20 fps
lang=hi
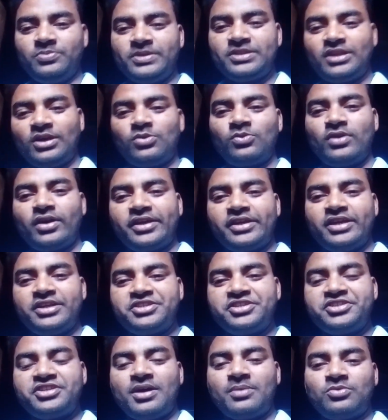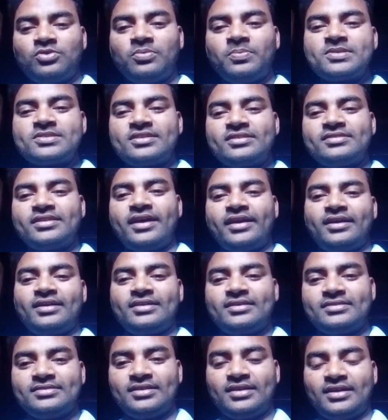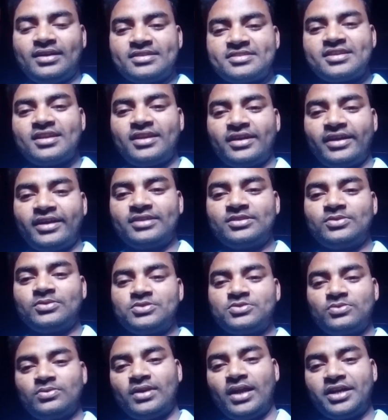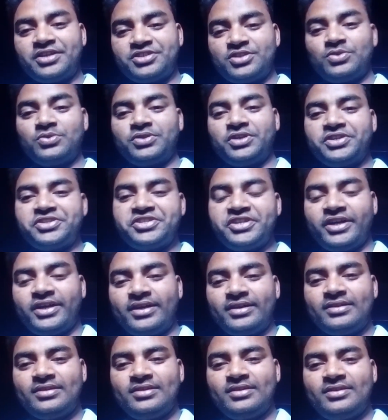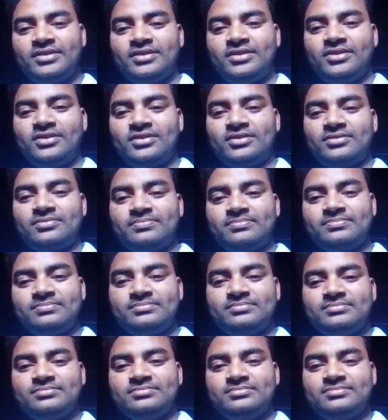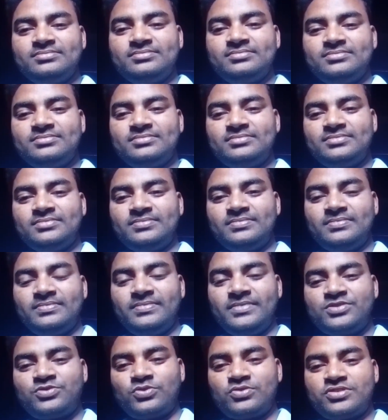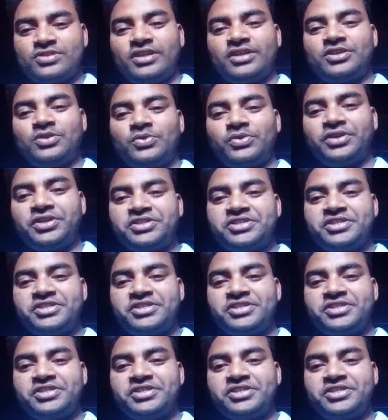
उम्मीद करूँगा कि ये चीज़ आपको पसंद आएगा अगर अच्छा लगेगा तो इसको लाइक ज़रूर कीजिएगा और इसको शेयर ज़रूर